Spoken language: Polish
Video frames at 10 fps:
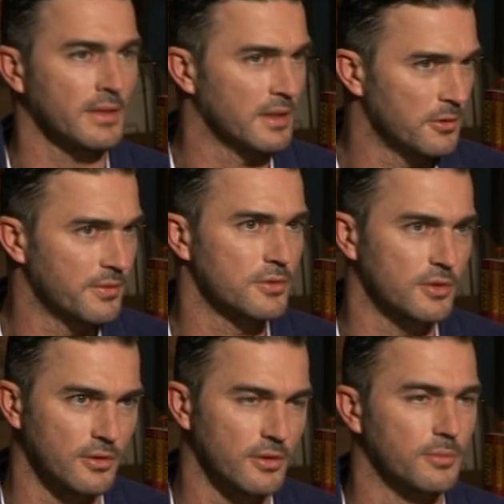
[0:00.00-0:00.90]
Nie mówię już
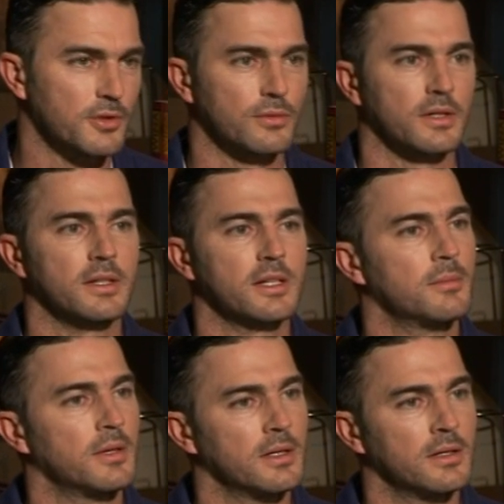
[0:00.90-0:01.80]
o, o byciu
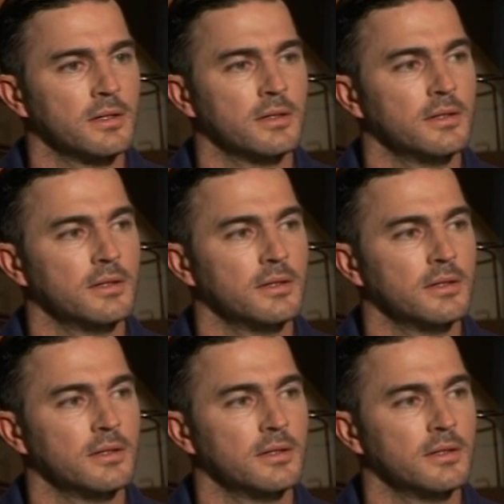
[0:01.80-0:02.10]
trenerem, ale